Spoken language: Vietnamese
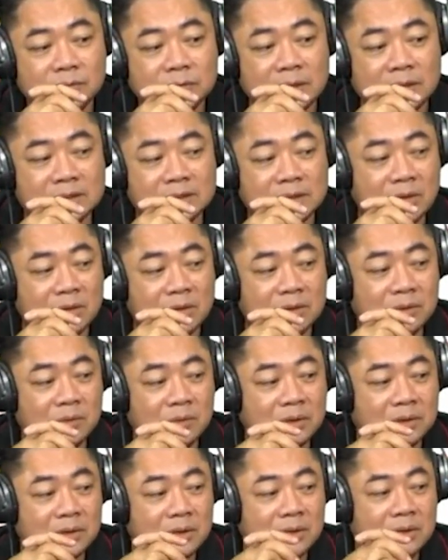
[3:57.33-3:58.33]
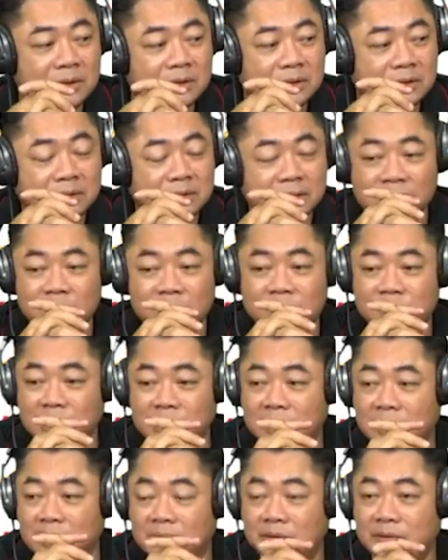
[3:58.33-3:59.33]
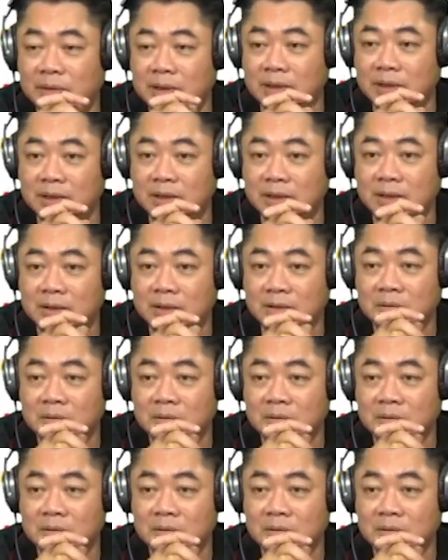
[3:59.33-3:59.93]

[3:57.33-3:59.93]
ở Sài Gòn luôn thế mà về về tận đức